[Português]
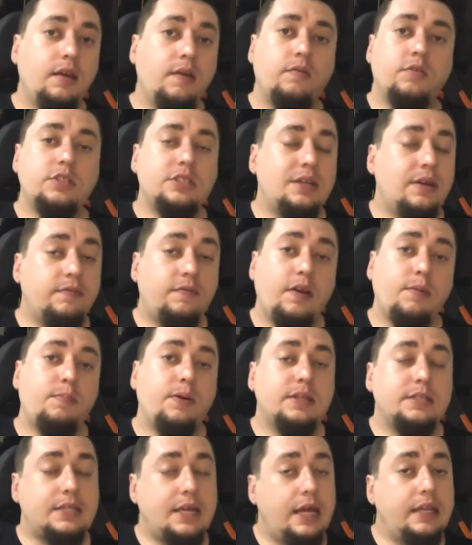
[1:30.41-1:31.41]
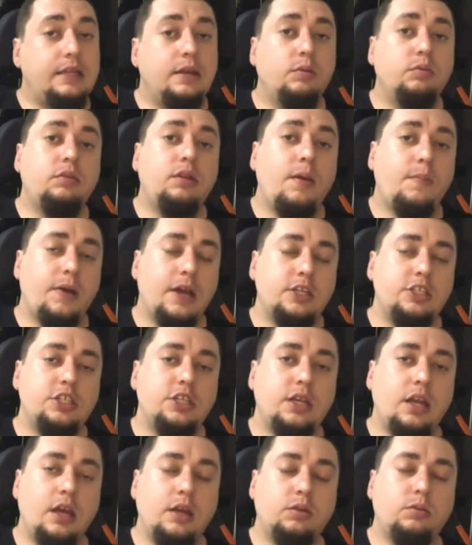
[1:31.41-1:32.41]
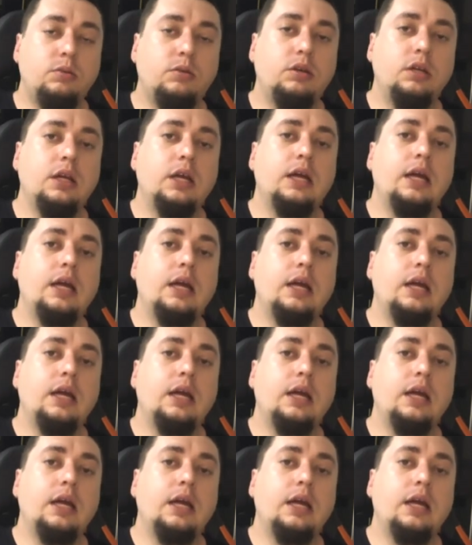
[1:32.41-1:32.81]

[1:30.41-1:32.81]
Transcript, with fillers: e você vai passar a não ter mais direito